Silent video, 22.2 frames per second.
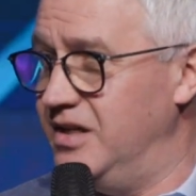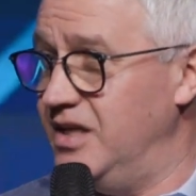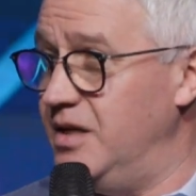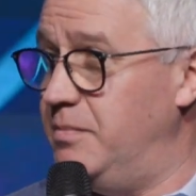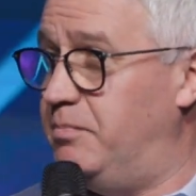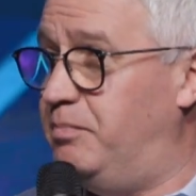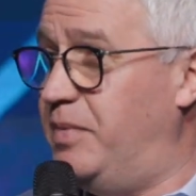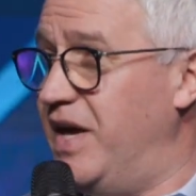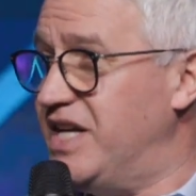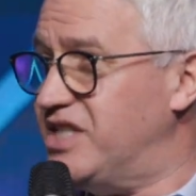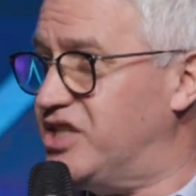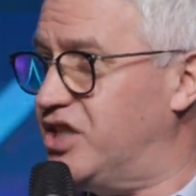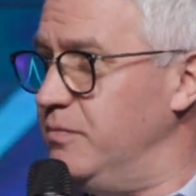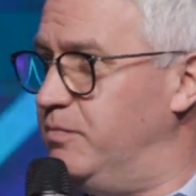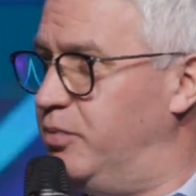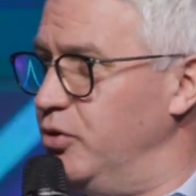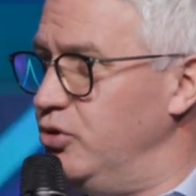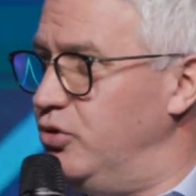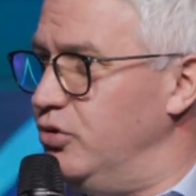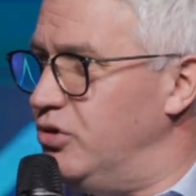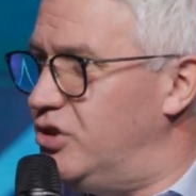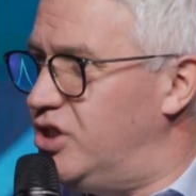И бесы
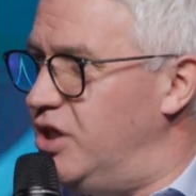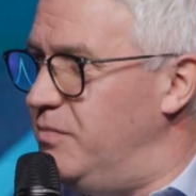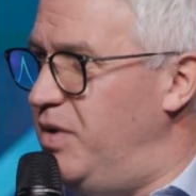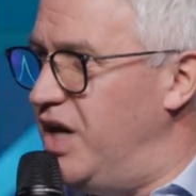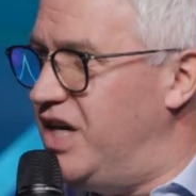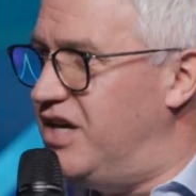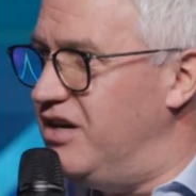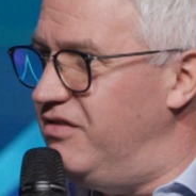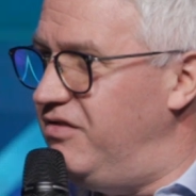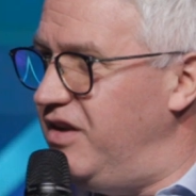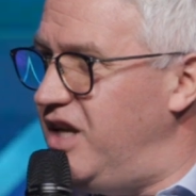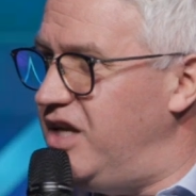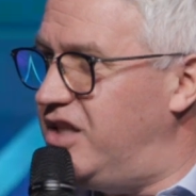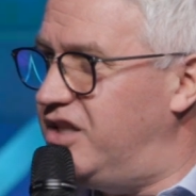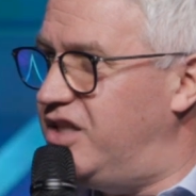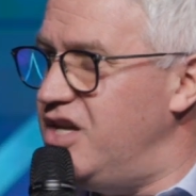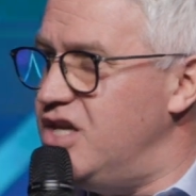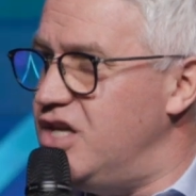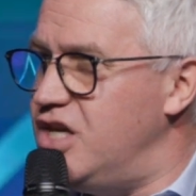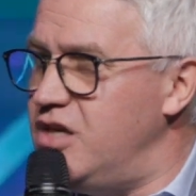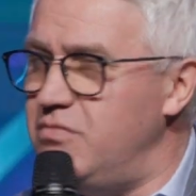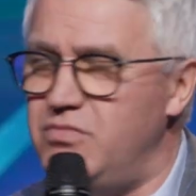будут тебе говорить,
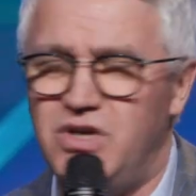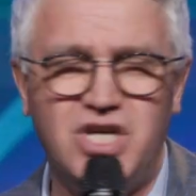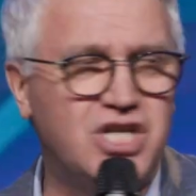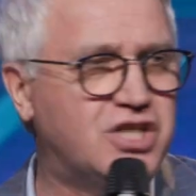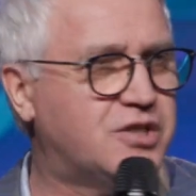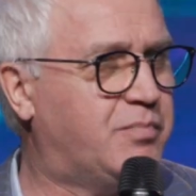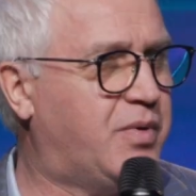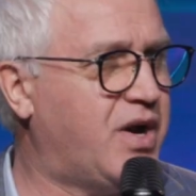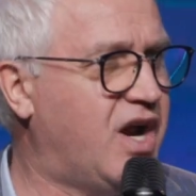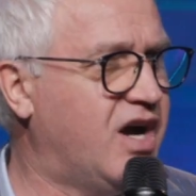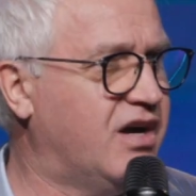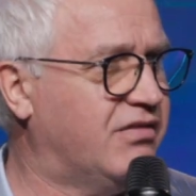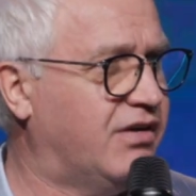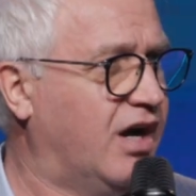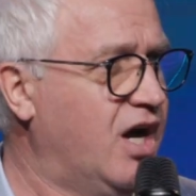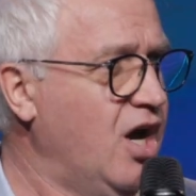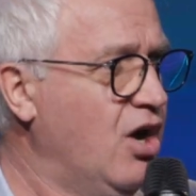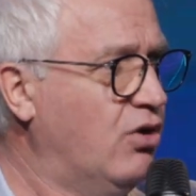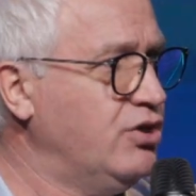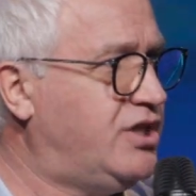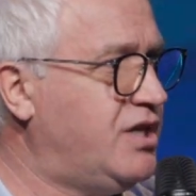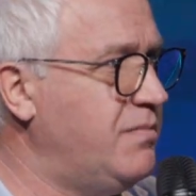ты не имеешь права,
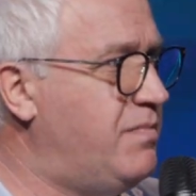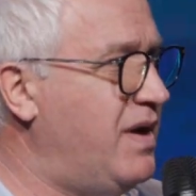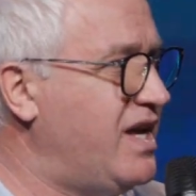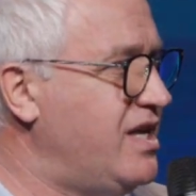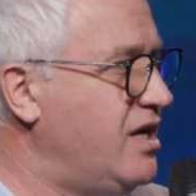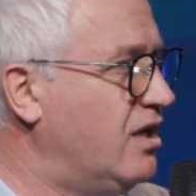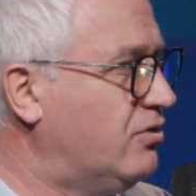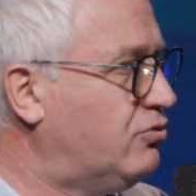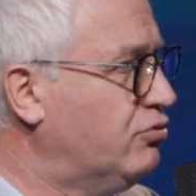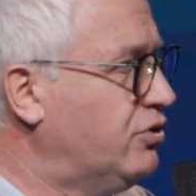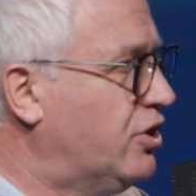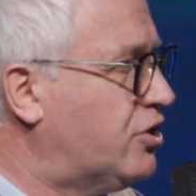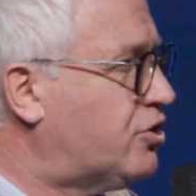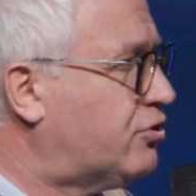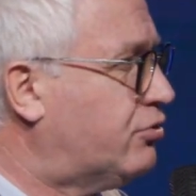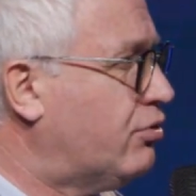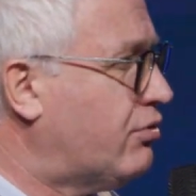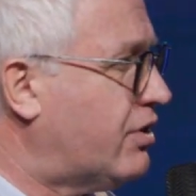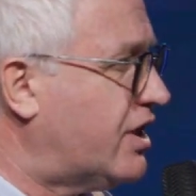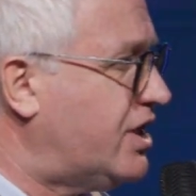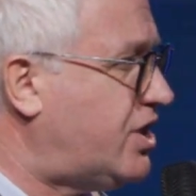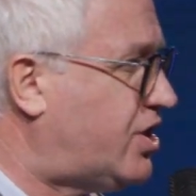у тебя нету на
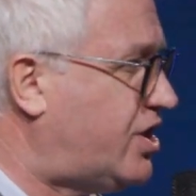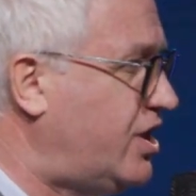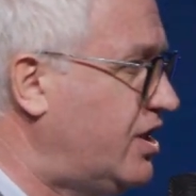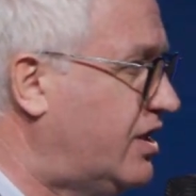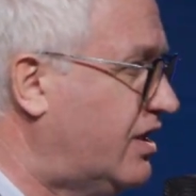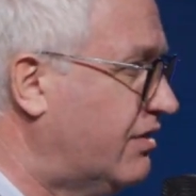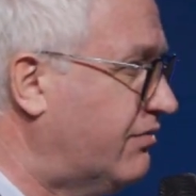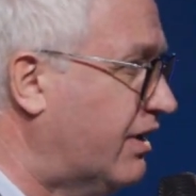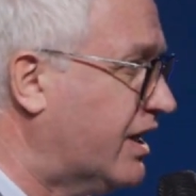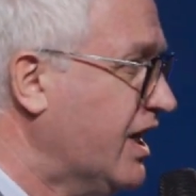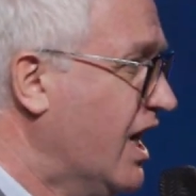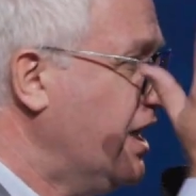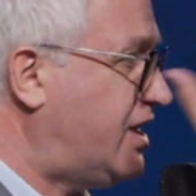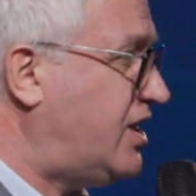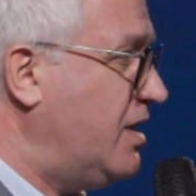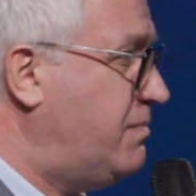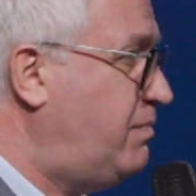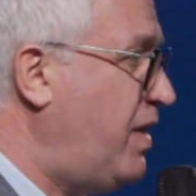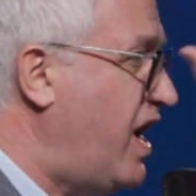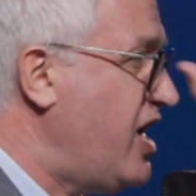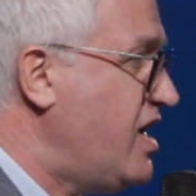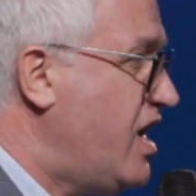что рассчитывать,
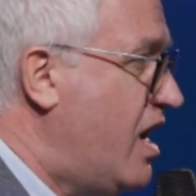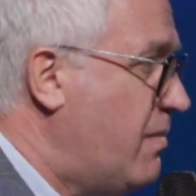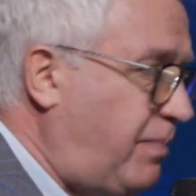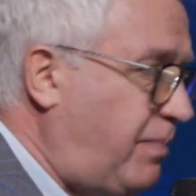тебе не